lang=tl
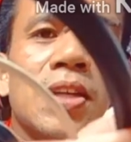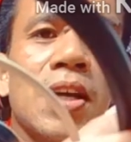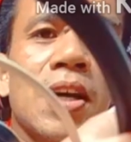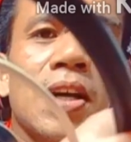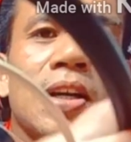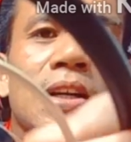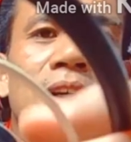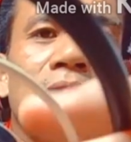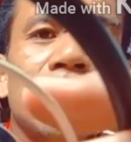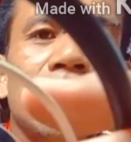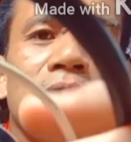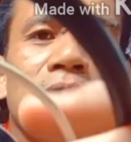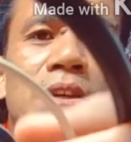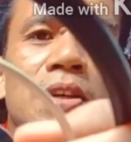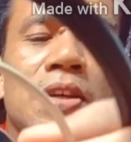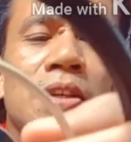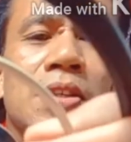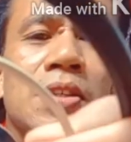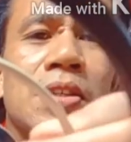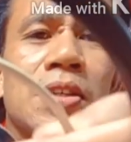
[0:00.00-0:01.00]
saksakan nato
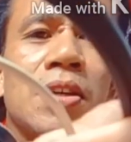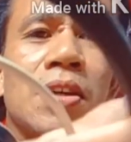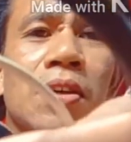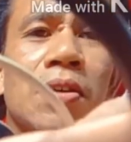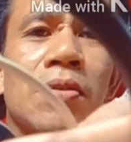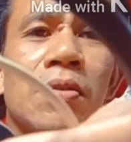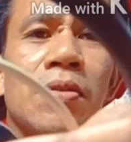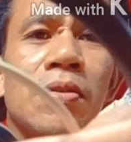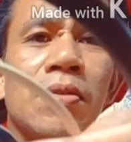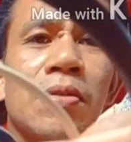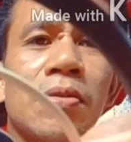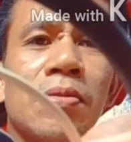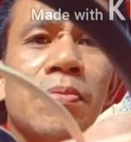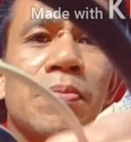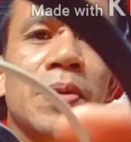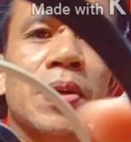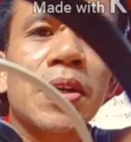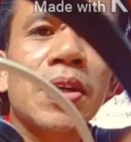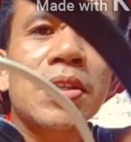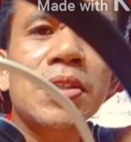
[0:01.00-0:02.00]
ni siya og
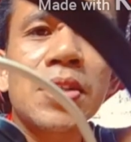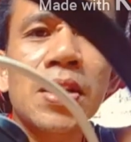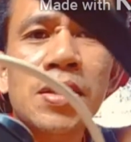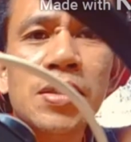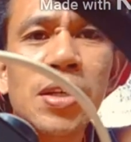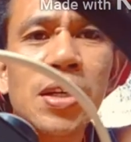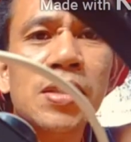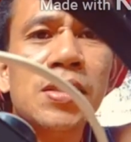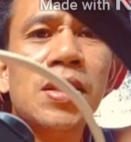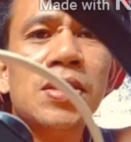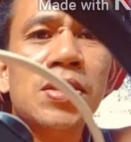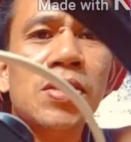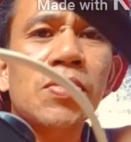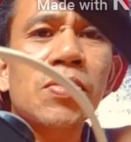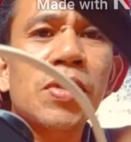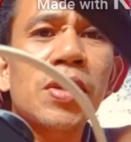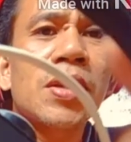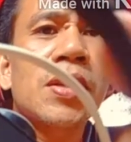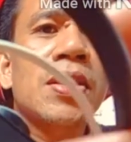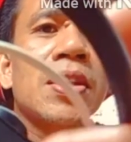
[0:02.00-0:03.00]
para sa saksak
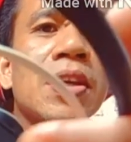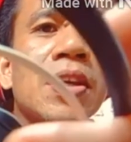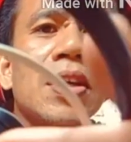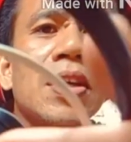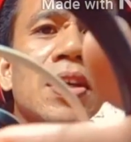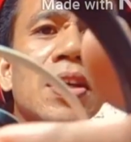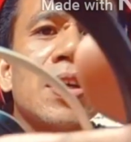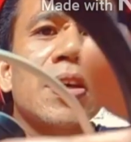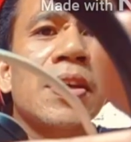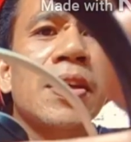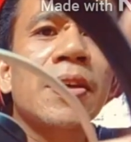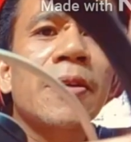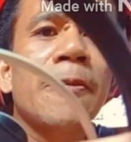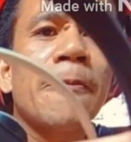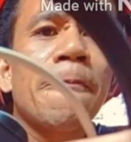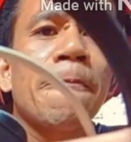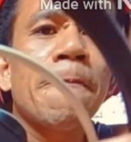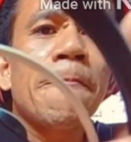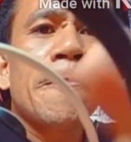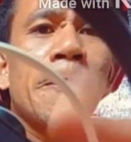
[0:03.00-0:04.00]
sa kuryente kini
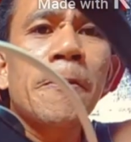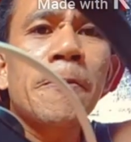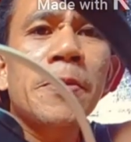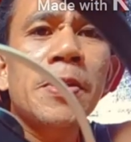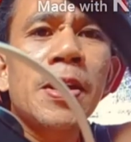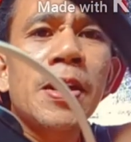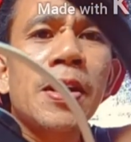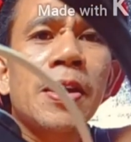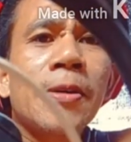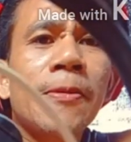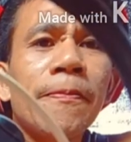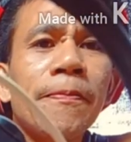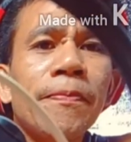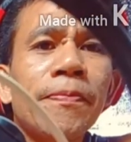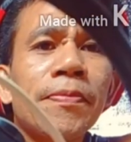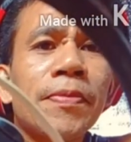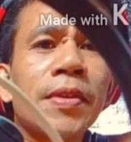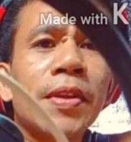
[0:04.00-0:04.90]
Unya